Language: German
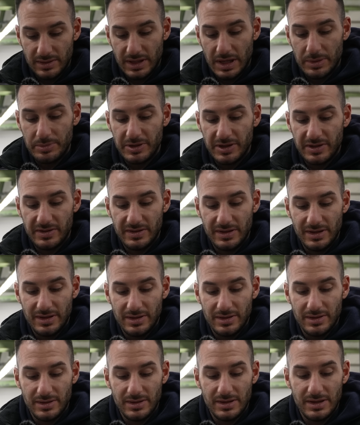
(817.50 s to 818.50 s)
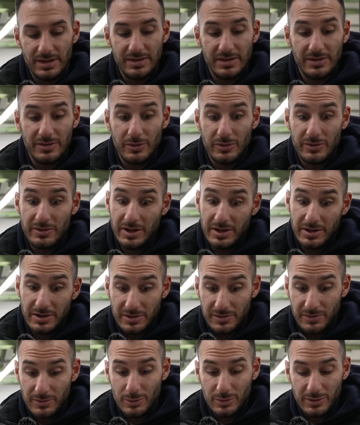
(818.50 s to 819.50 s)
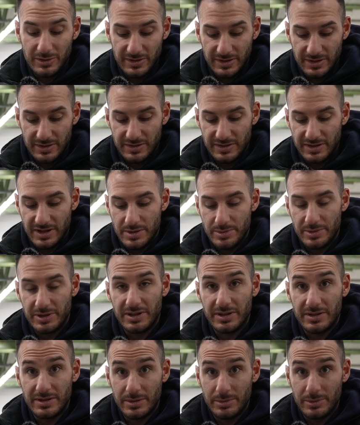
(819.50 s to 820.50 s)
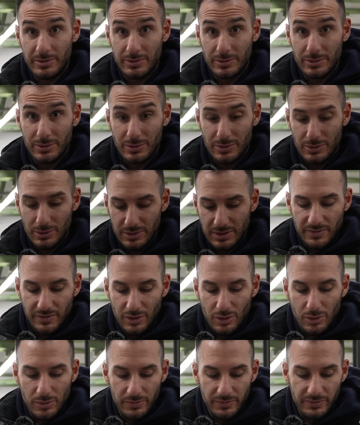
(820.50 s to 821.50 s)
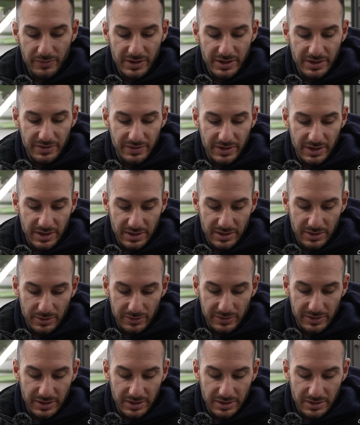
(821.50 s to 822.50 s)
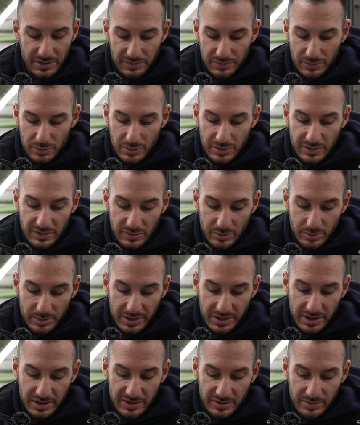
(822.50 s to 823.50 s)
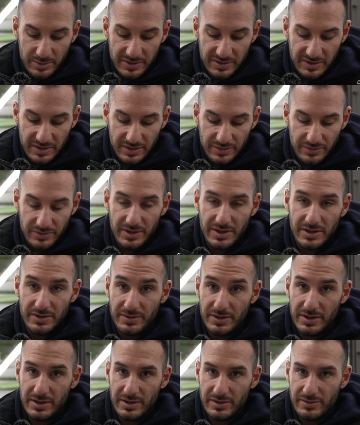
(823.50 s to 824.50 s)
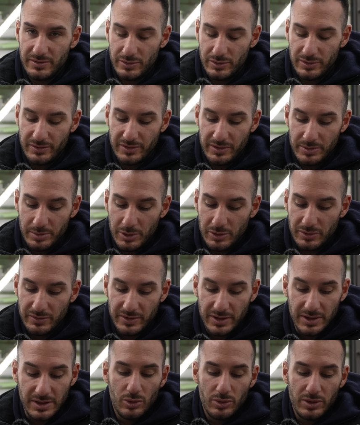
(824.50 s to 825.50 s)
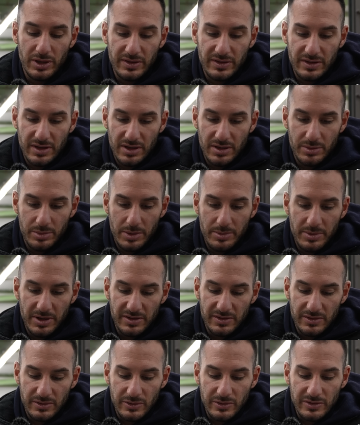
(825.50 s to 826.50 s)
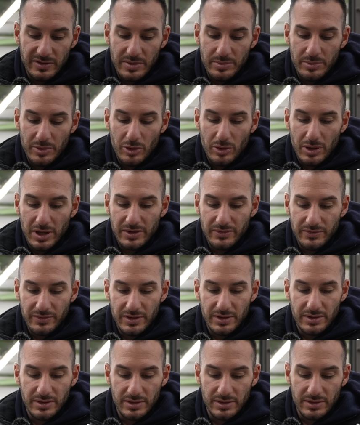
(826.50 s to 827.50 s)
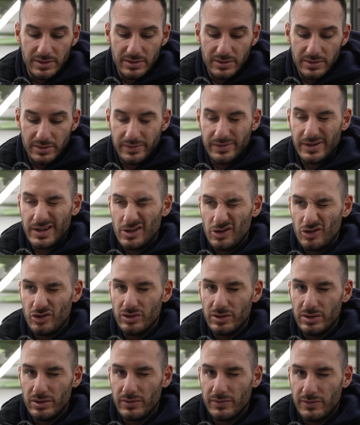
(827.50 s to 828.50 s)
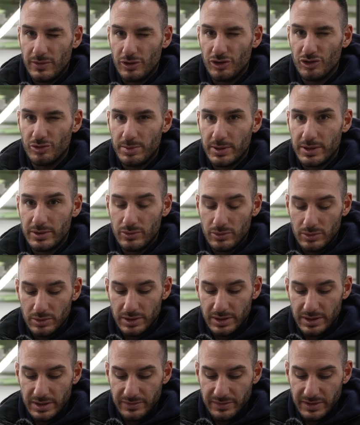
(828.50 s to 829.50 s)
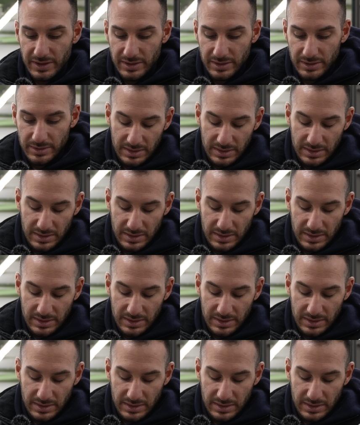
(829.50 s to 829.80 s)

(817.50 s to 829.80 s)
Ihr habt ja gesehen, als das auseinandergeflogen ist, als ich gehämmert hatte, habe ich so geguckt. Warum? Weil die Feder da auseinandergeflogen ist und man da nicht mehr sieht, wie die Feder vorher verbaut war. Und jetzt gerade beim ersten Zusammenbau hatten wir eine falsche Vorspannung in der Feder.